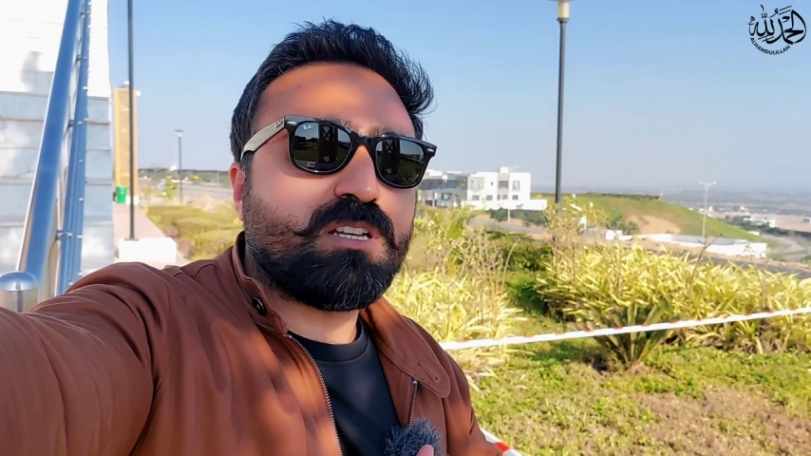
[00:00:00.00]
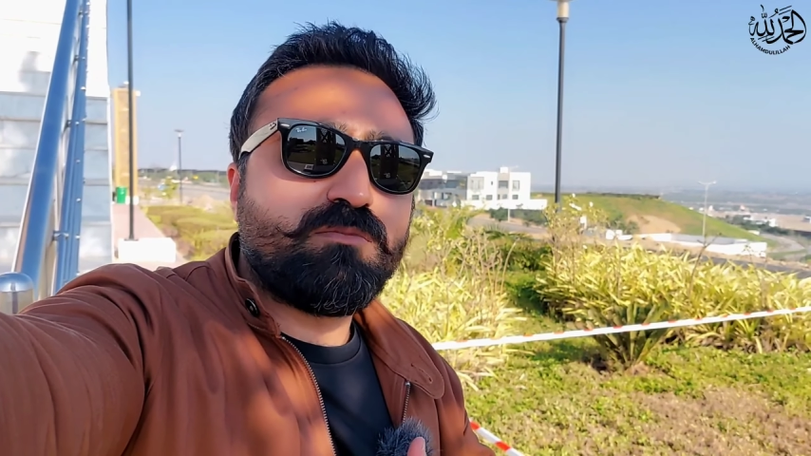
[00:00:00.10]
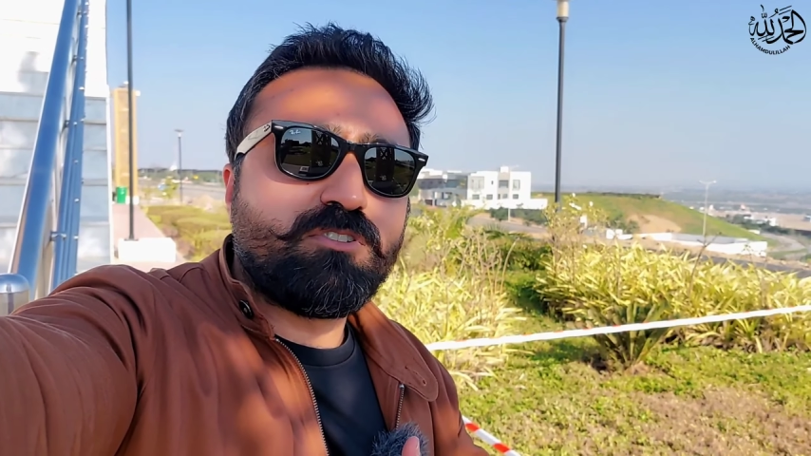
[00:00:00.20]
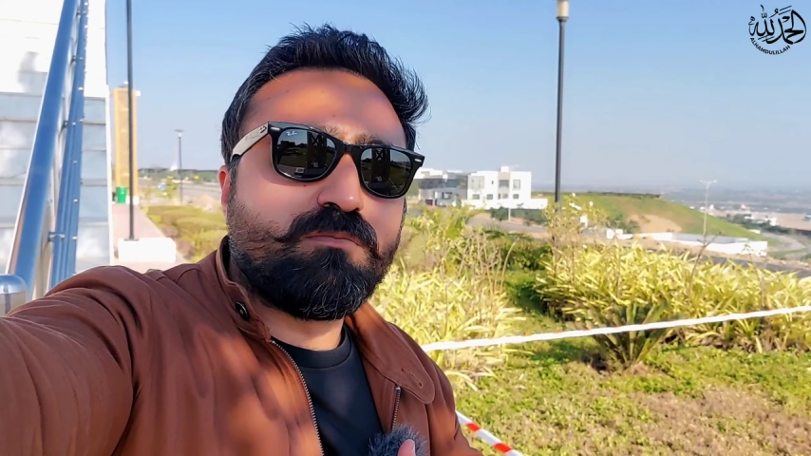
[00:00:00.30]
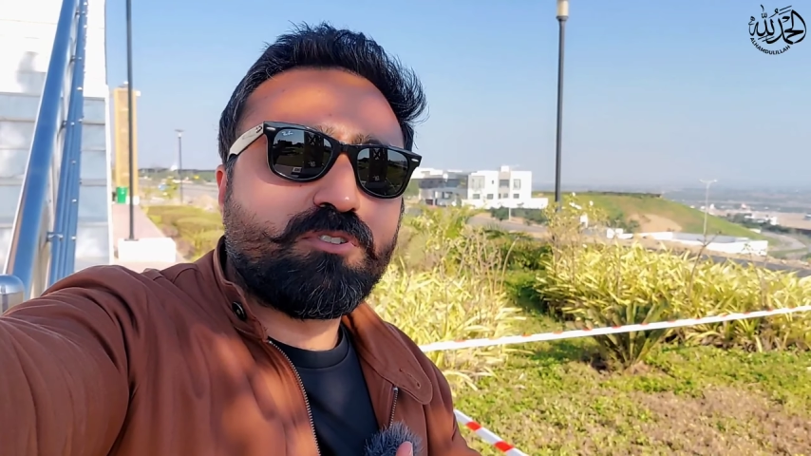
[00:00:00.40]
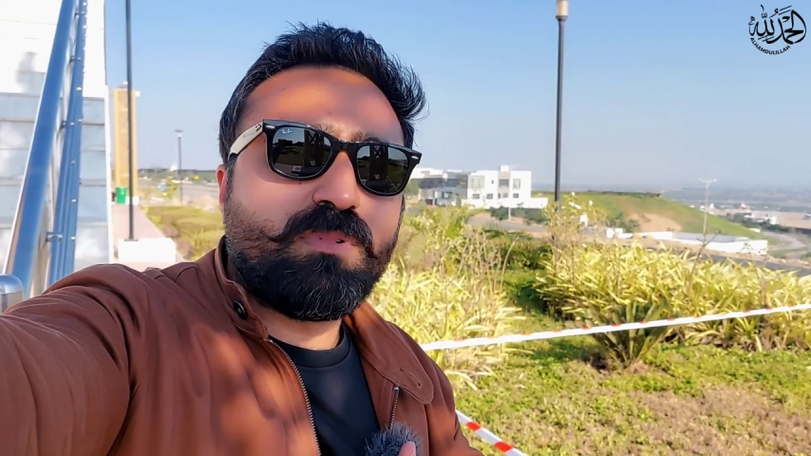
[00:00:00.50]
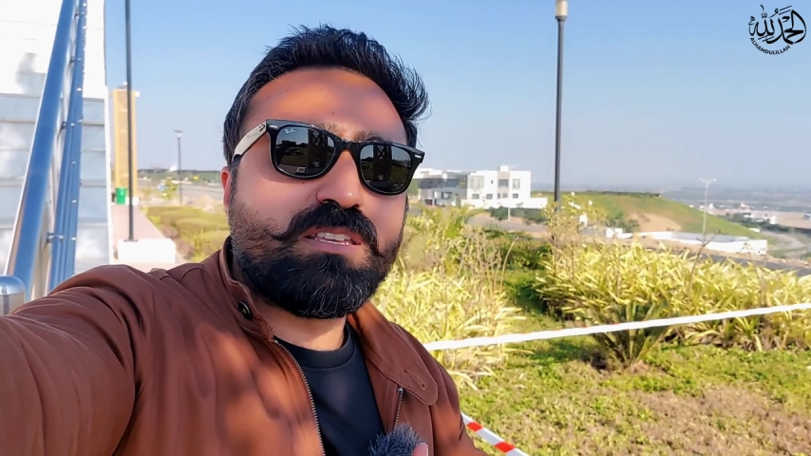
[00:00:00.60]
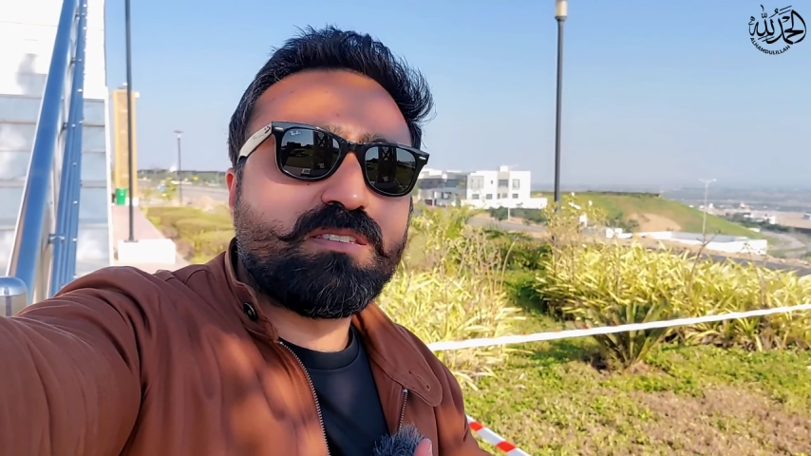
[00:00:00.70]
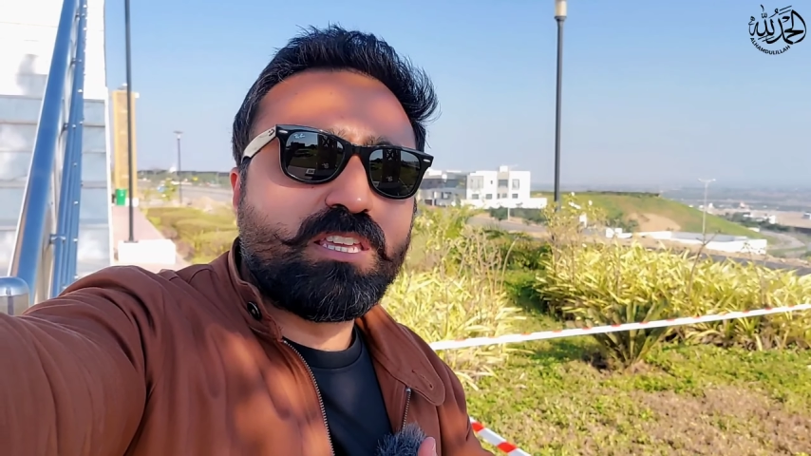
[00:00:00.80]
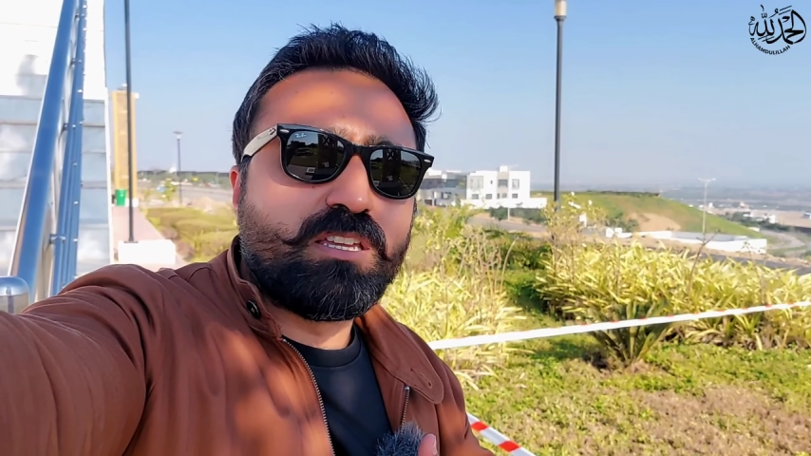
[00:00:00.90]
का भी
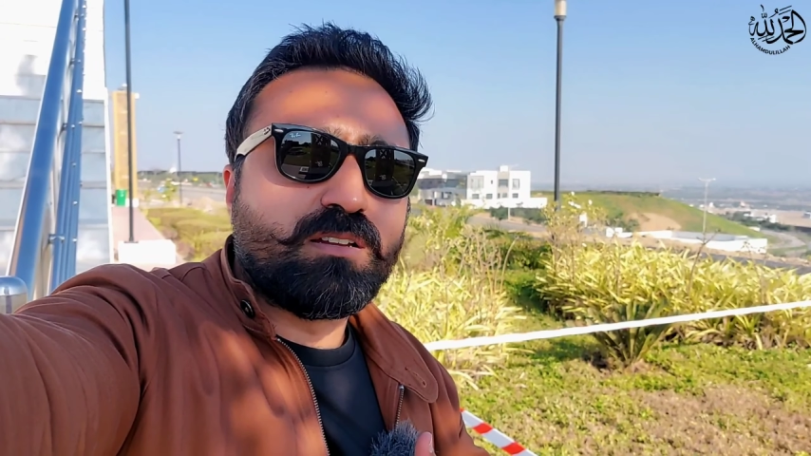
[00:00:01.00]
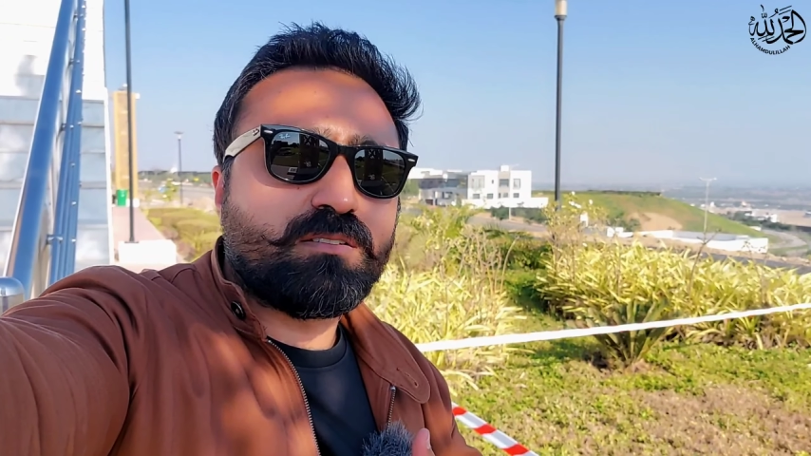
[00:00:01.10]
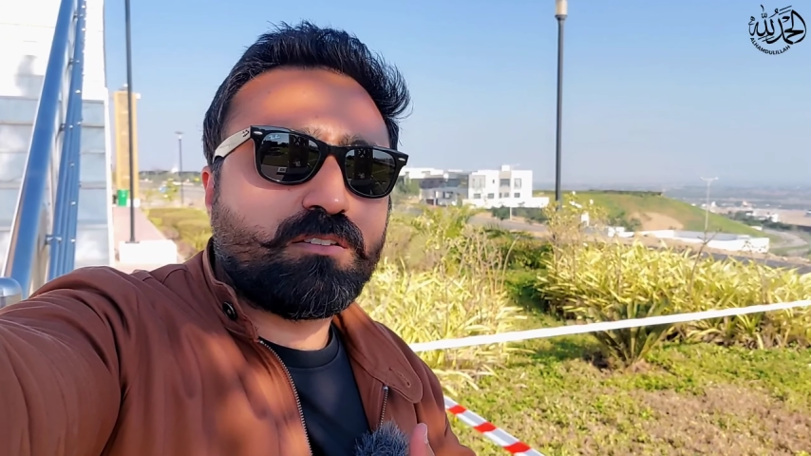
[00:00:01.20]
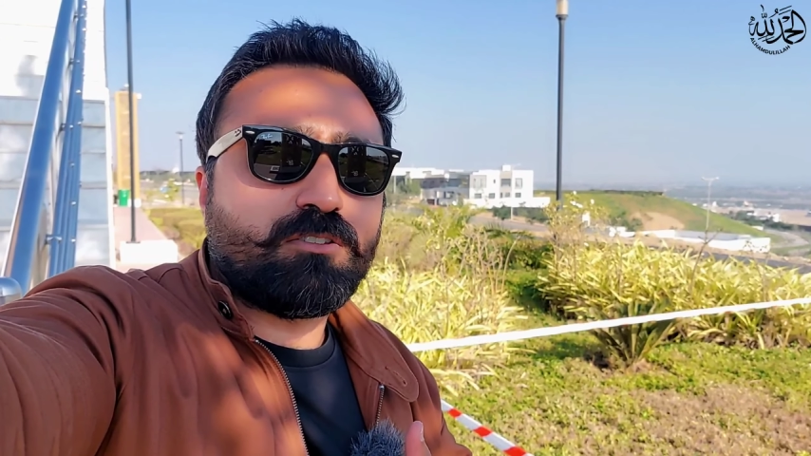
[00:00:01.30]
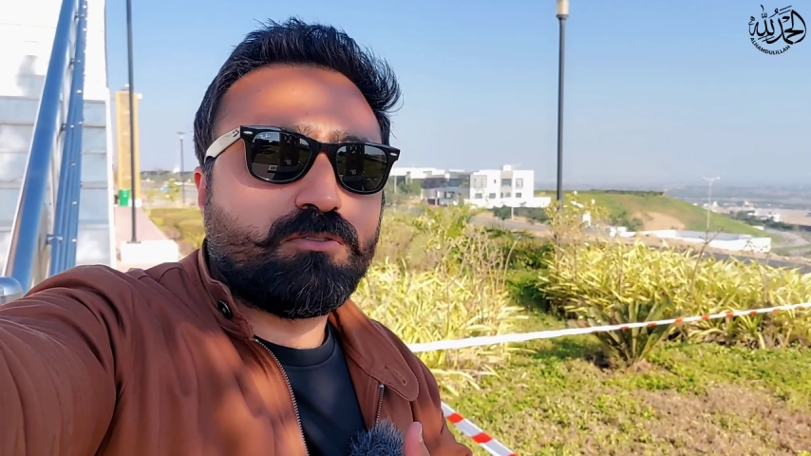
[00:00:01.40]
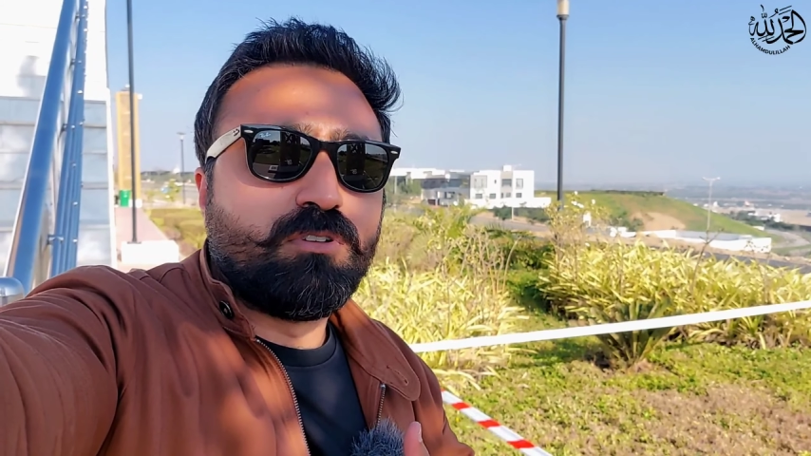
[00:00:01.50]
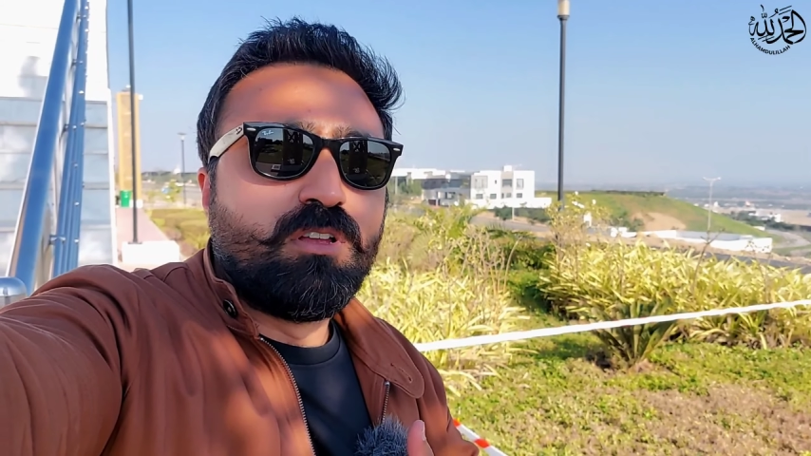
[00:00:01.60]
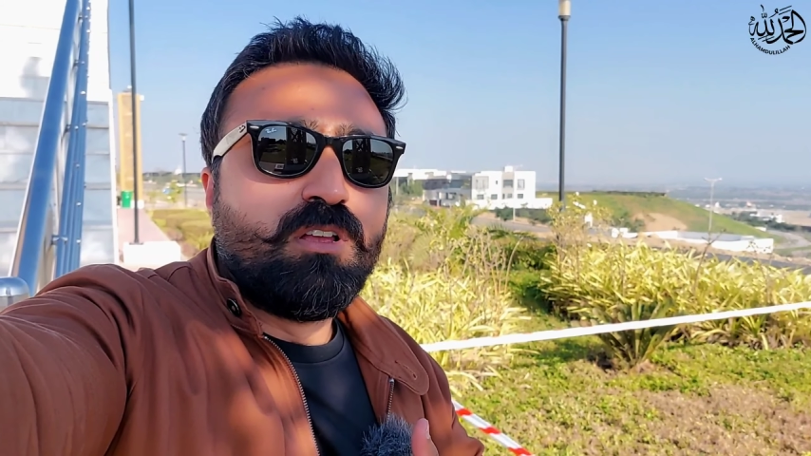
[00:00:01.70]
कॉम्प्रोमाइज़ नहीं कर सकते हो